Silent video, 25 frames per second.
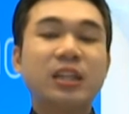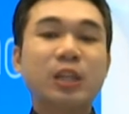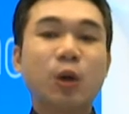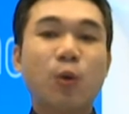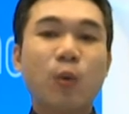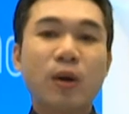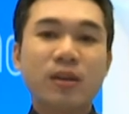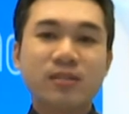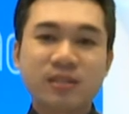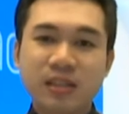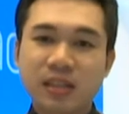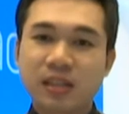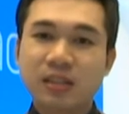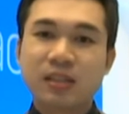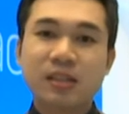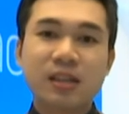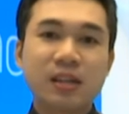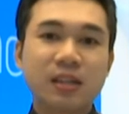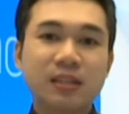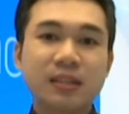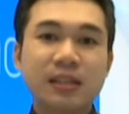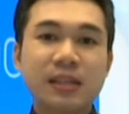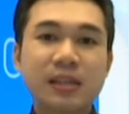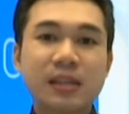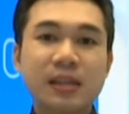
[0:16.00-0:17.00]
แต่ว่าสิ่งหนึ่
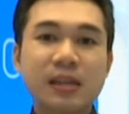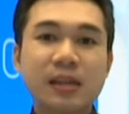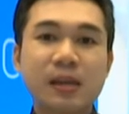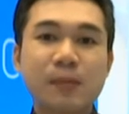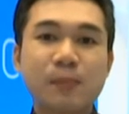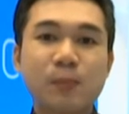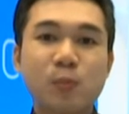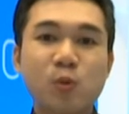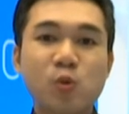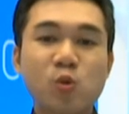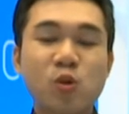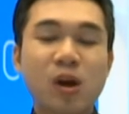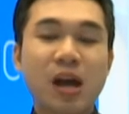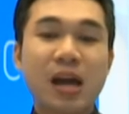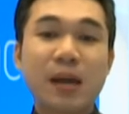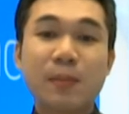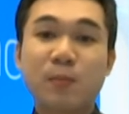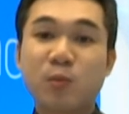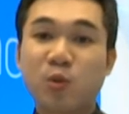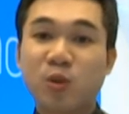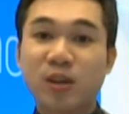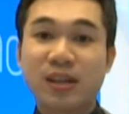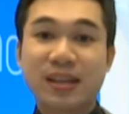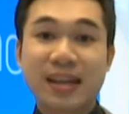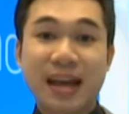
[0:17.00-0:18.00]
งที่ผู้ให้
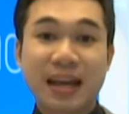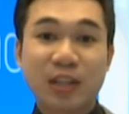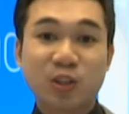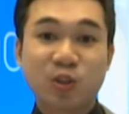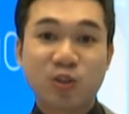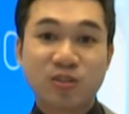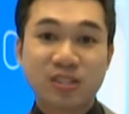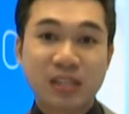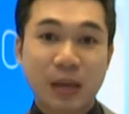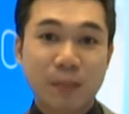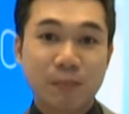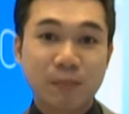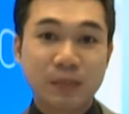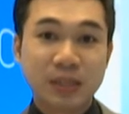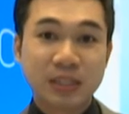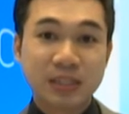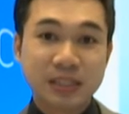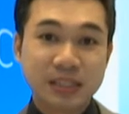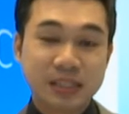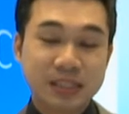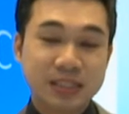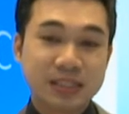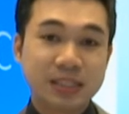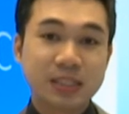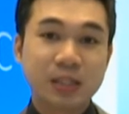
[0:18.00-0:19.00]
บริการโทรศัพท์มือ
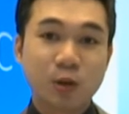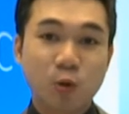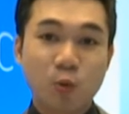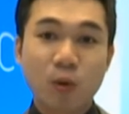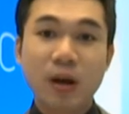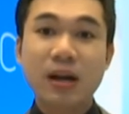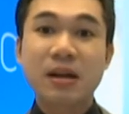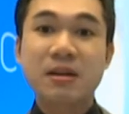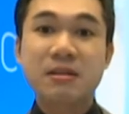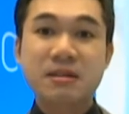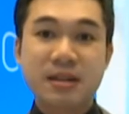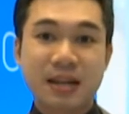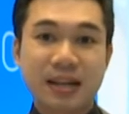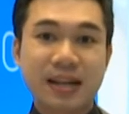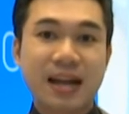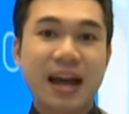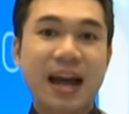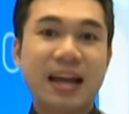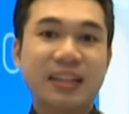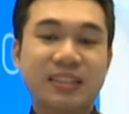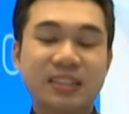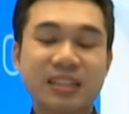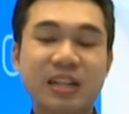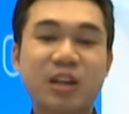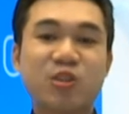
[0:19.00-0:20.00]
ถือ หรือว่าเครือ
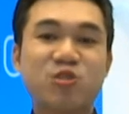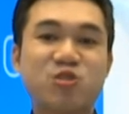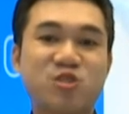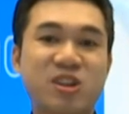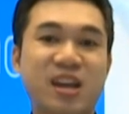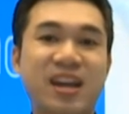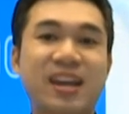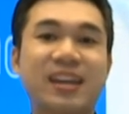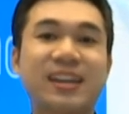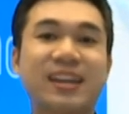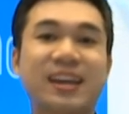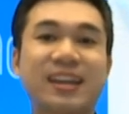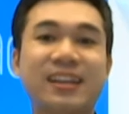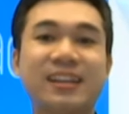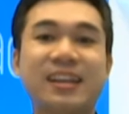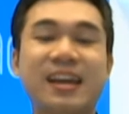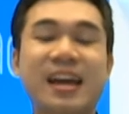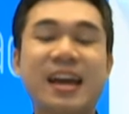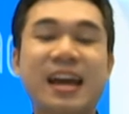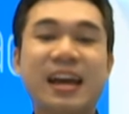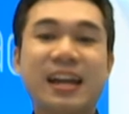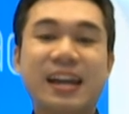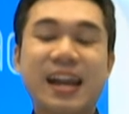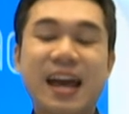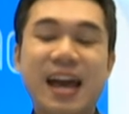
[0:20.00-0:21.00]
ข่ายที่เราใช้นั้น
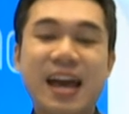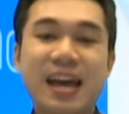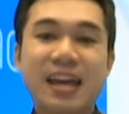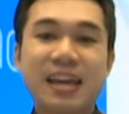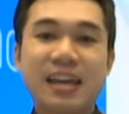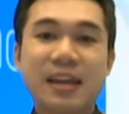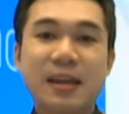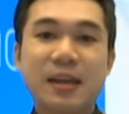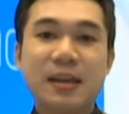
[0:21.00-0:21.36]
ได้